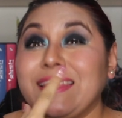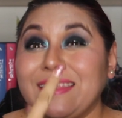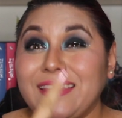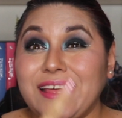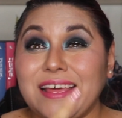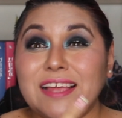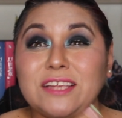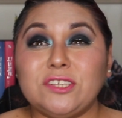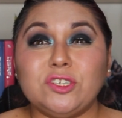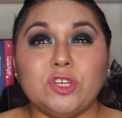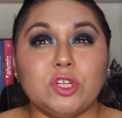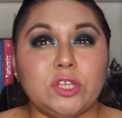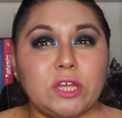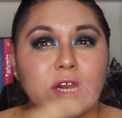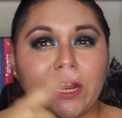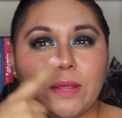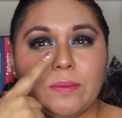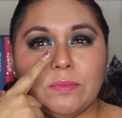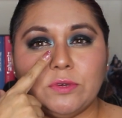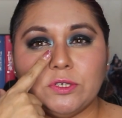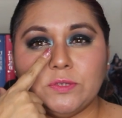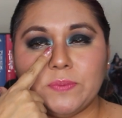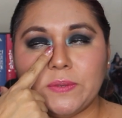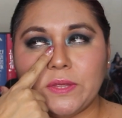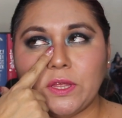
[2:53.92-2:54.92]
De hecho,
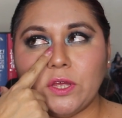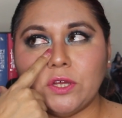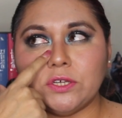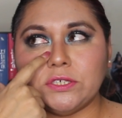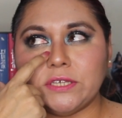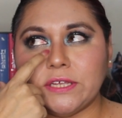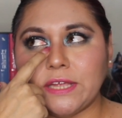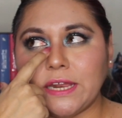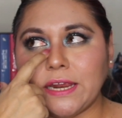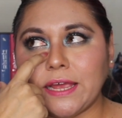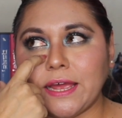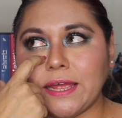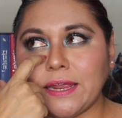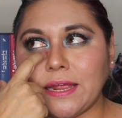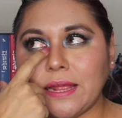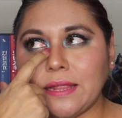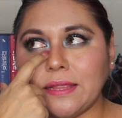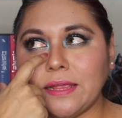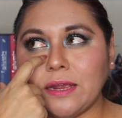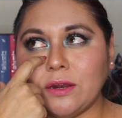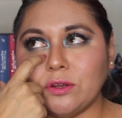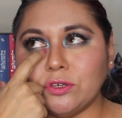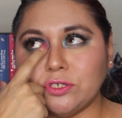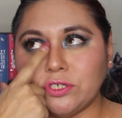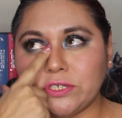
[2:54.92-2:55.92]
tenemos videos en el
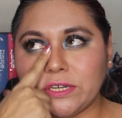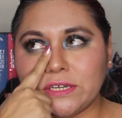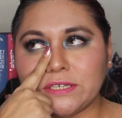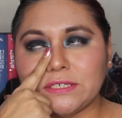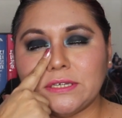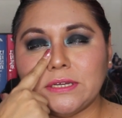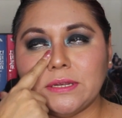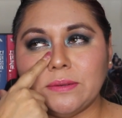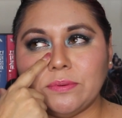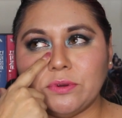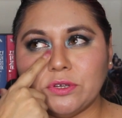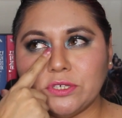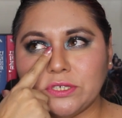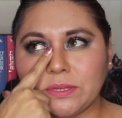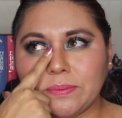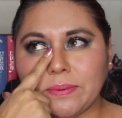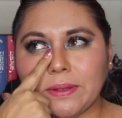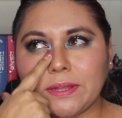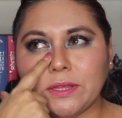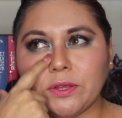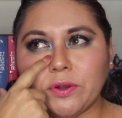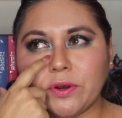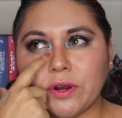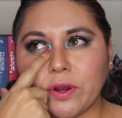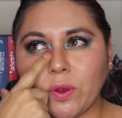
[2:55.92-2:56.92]
canal de los tres libros, si
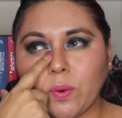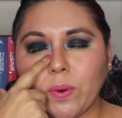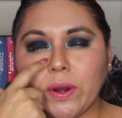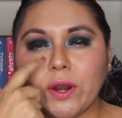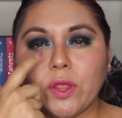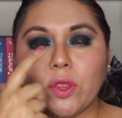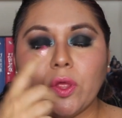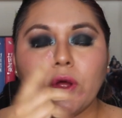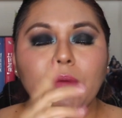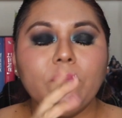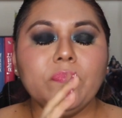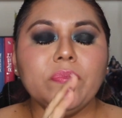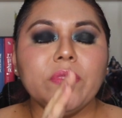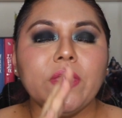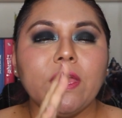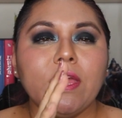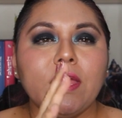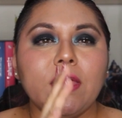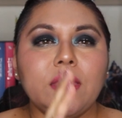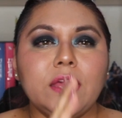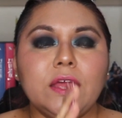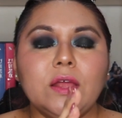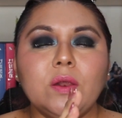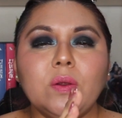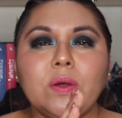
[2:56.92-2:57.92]
mal no recuerdo.
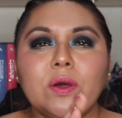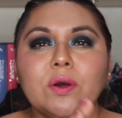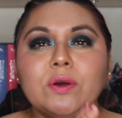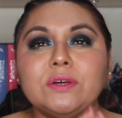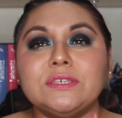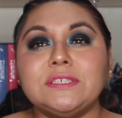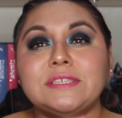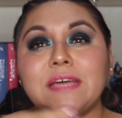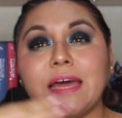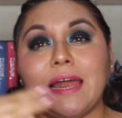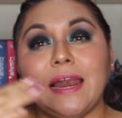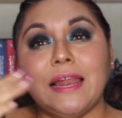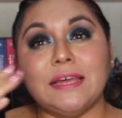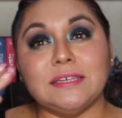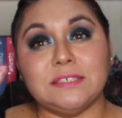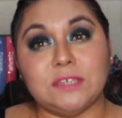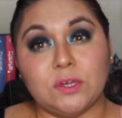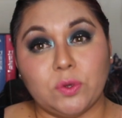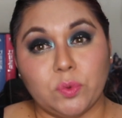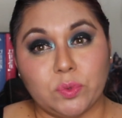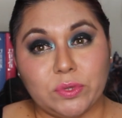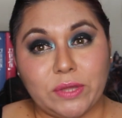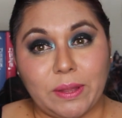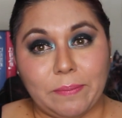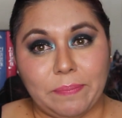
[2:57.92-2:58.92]
Y luego está la
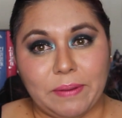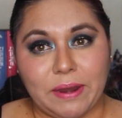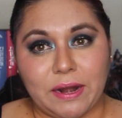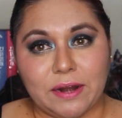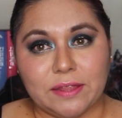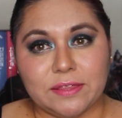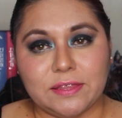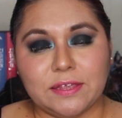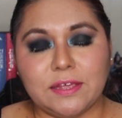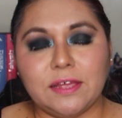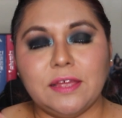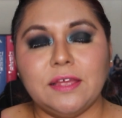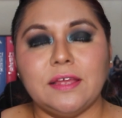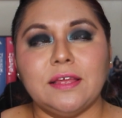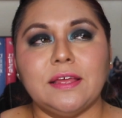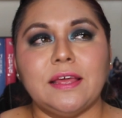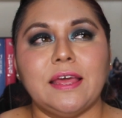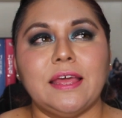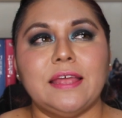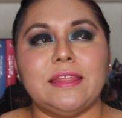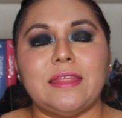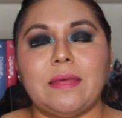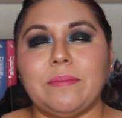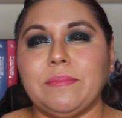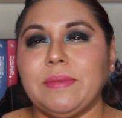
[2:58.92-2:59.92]
segunda parte
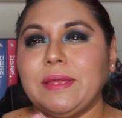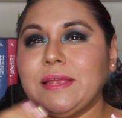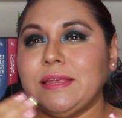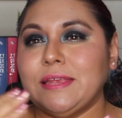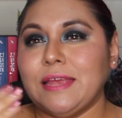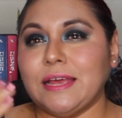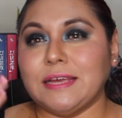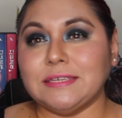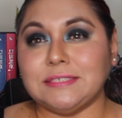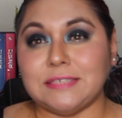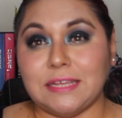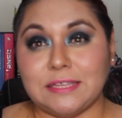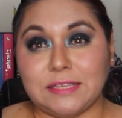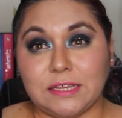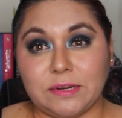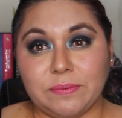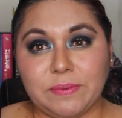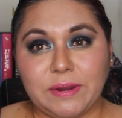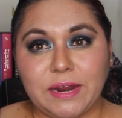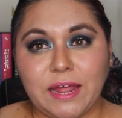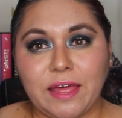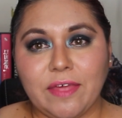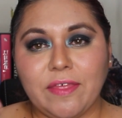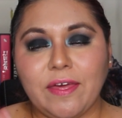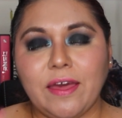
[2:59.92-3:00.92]
que también ya está
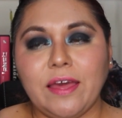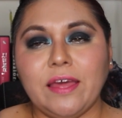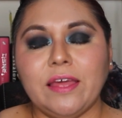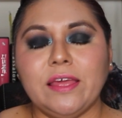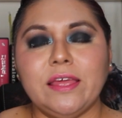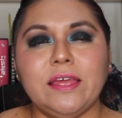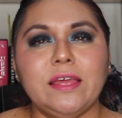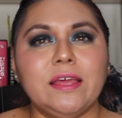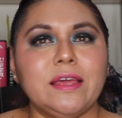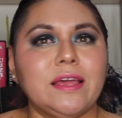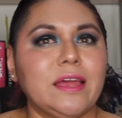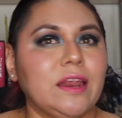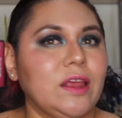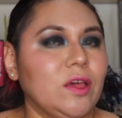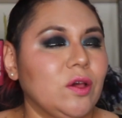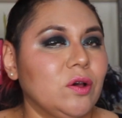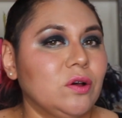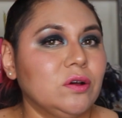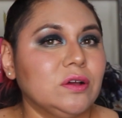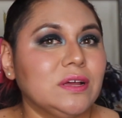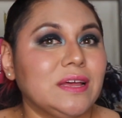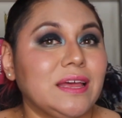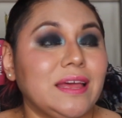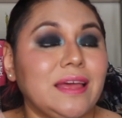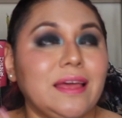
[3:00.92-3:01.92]
terminada y
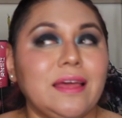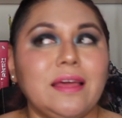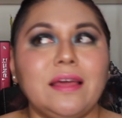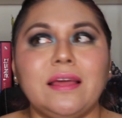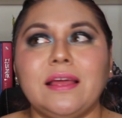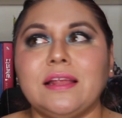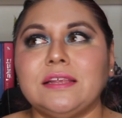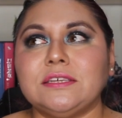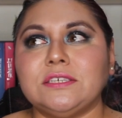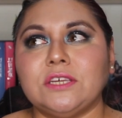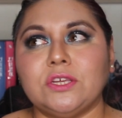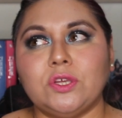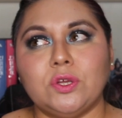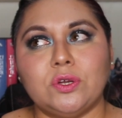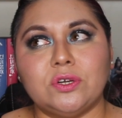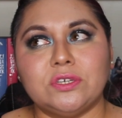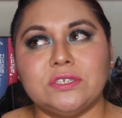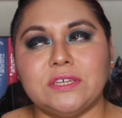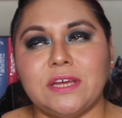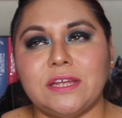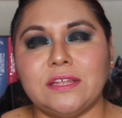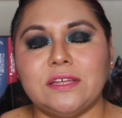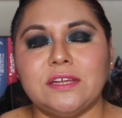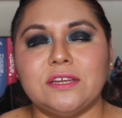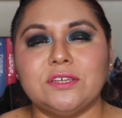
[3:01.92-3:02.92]
creo que el señor
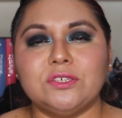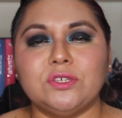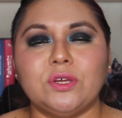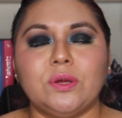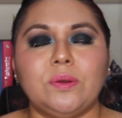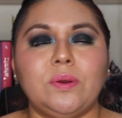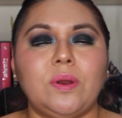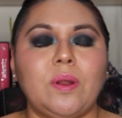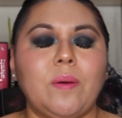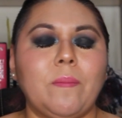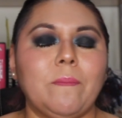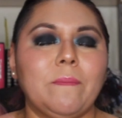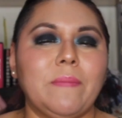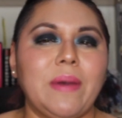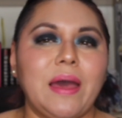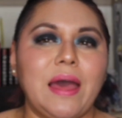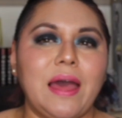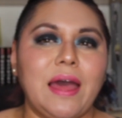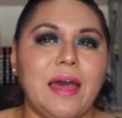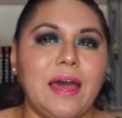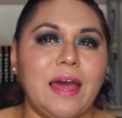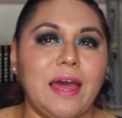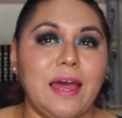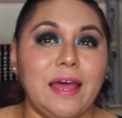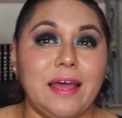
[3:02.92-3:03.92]
Sanderson
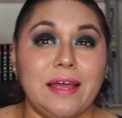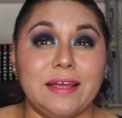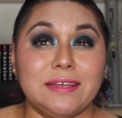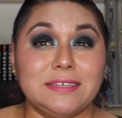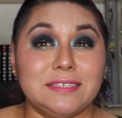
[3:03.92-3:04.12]
va a